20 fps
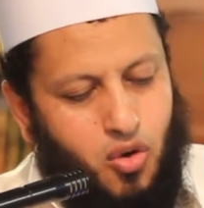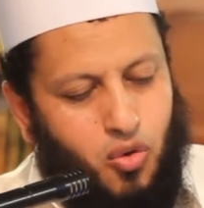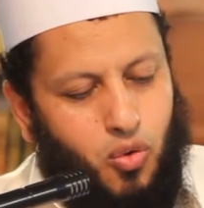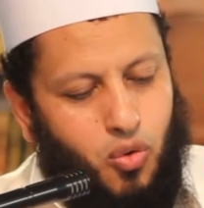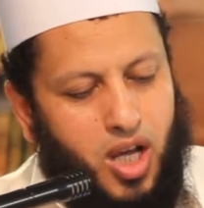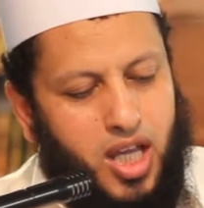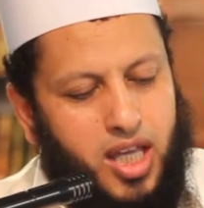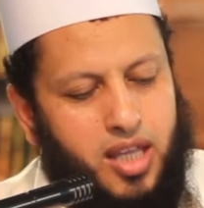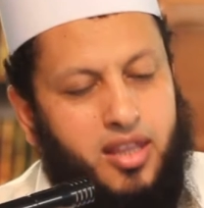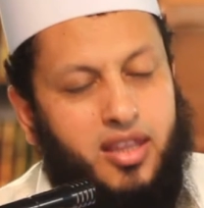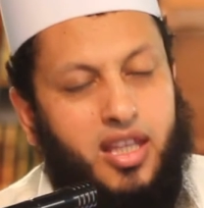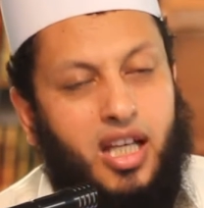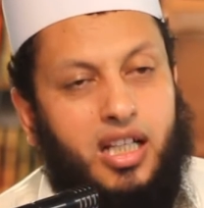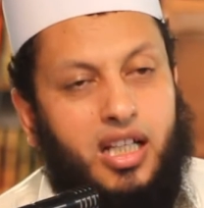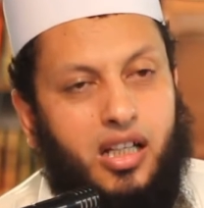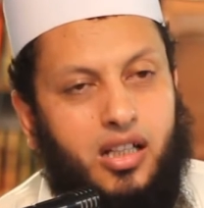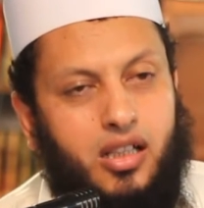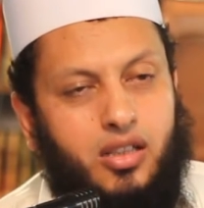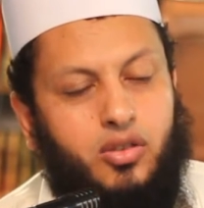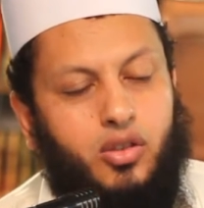وإن
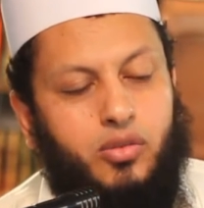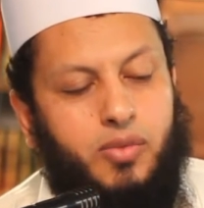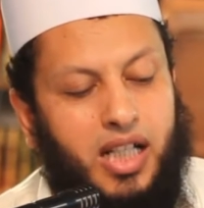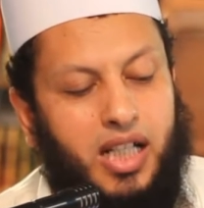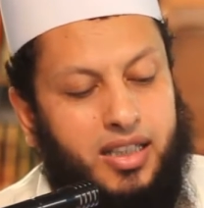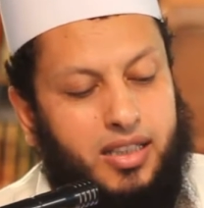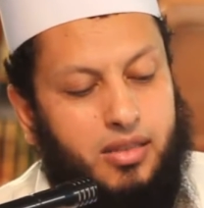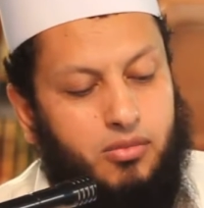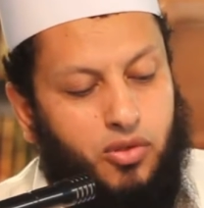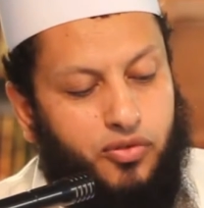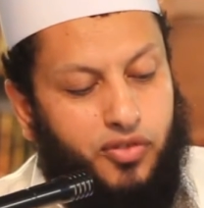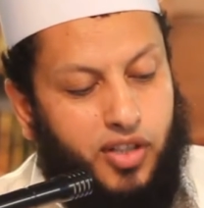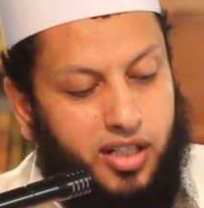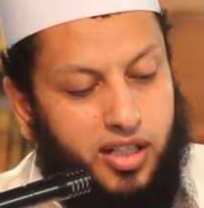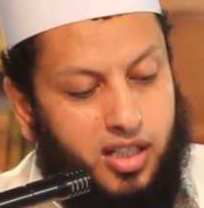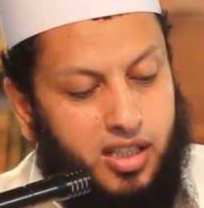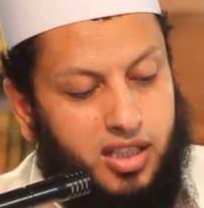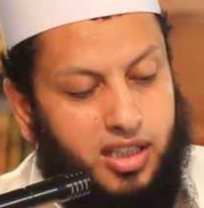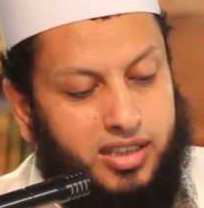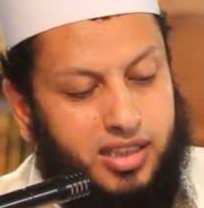ذكره بعد
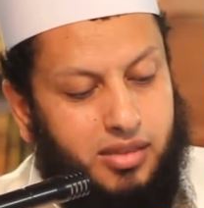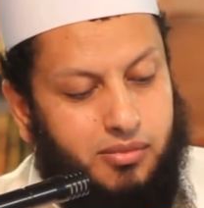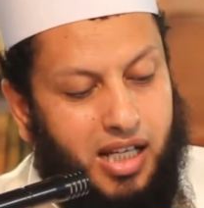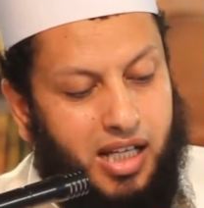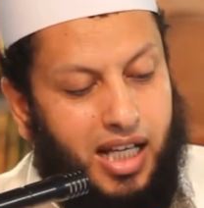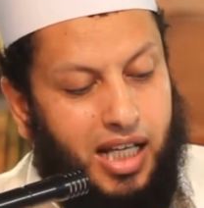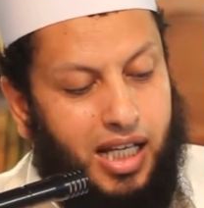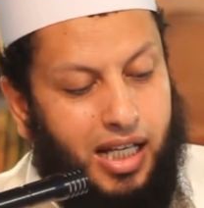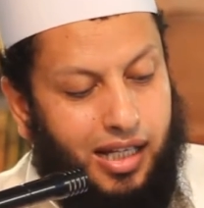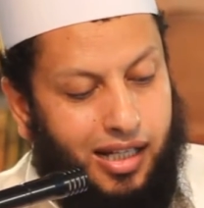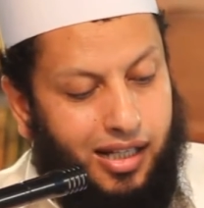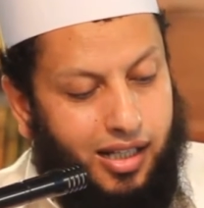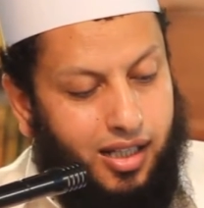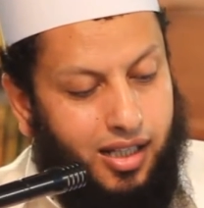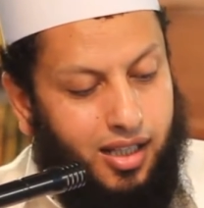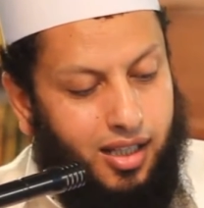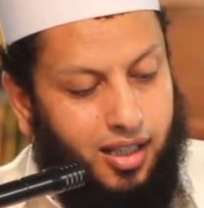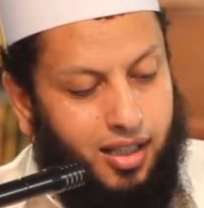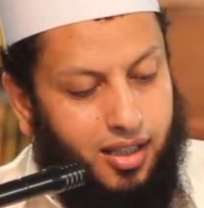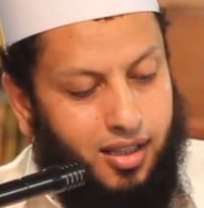مفارقة
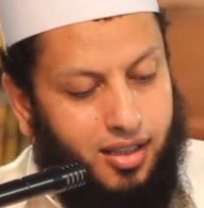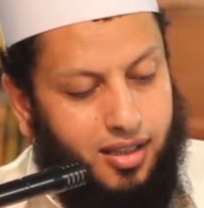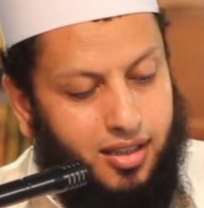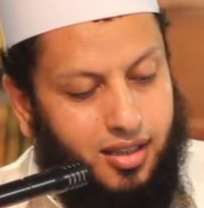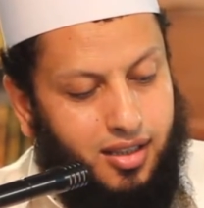محله